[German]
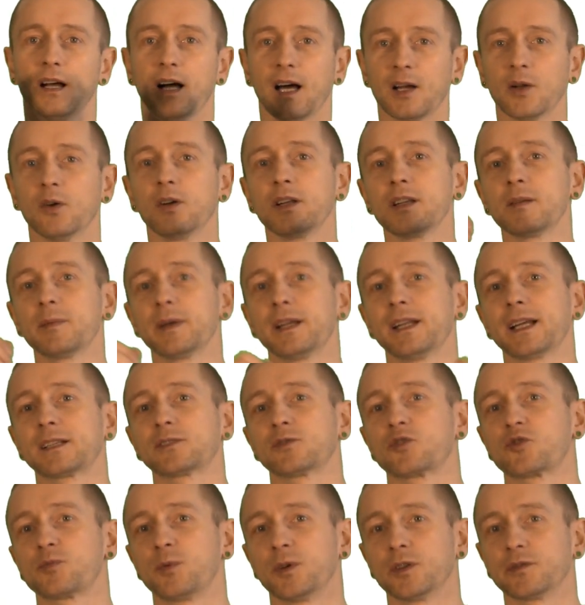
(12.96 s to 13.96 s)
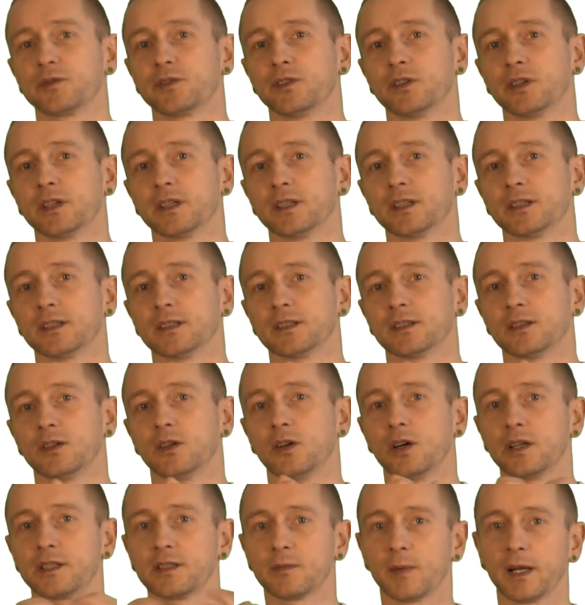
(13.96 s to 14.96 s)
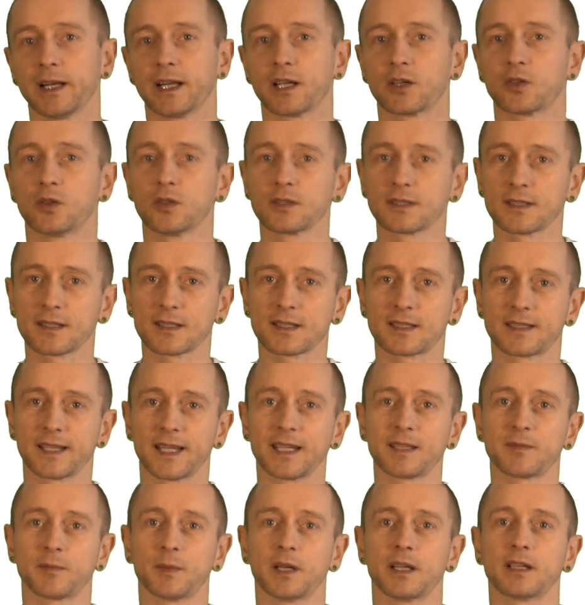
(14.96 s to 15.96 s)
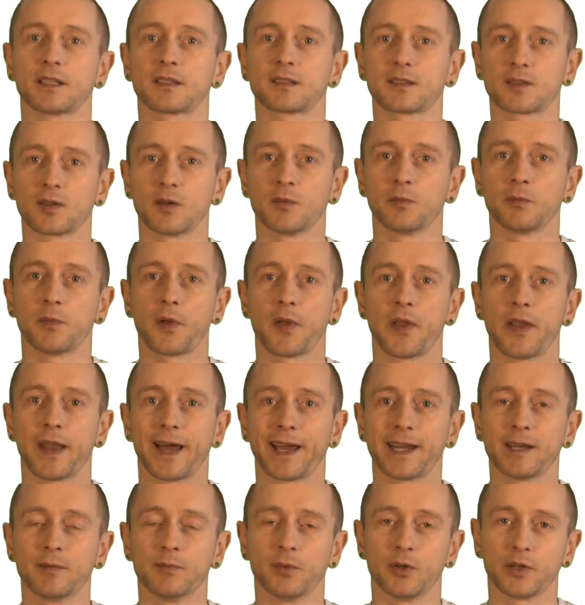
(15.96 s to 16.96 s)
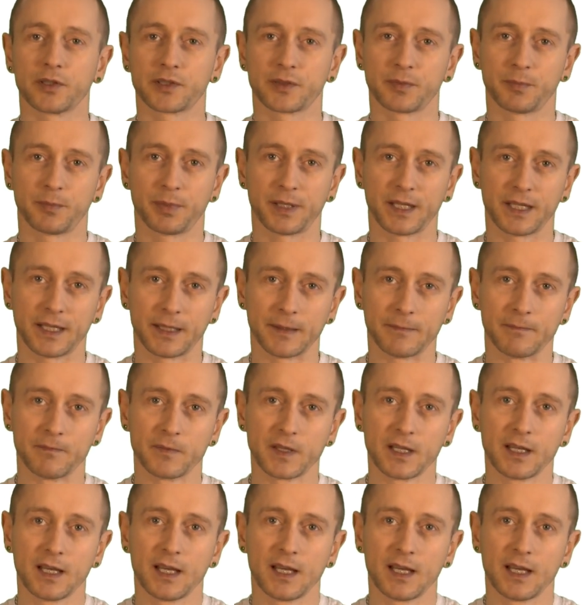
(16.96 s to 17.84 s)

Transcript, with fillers: Hallo liebe Elektrosportfreunde, heute mal ein kurzes Statement zum Ninebot P.